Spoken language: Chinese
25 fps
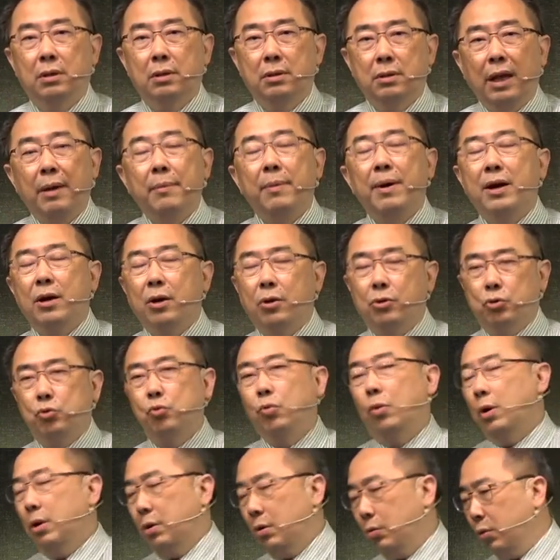他们告诉
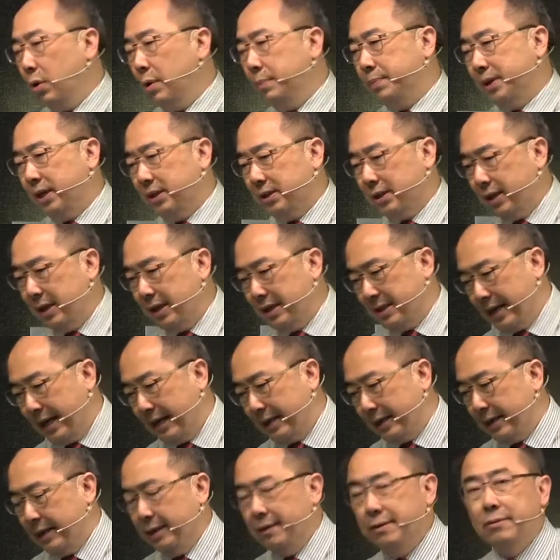我，我也不知道真的假
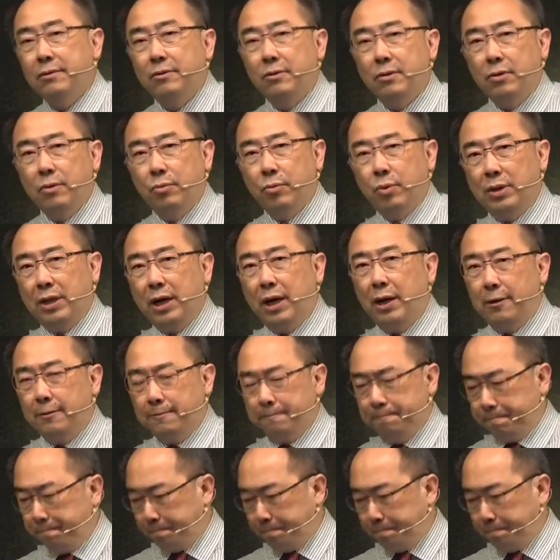的。我到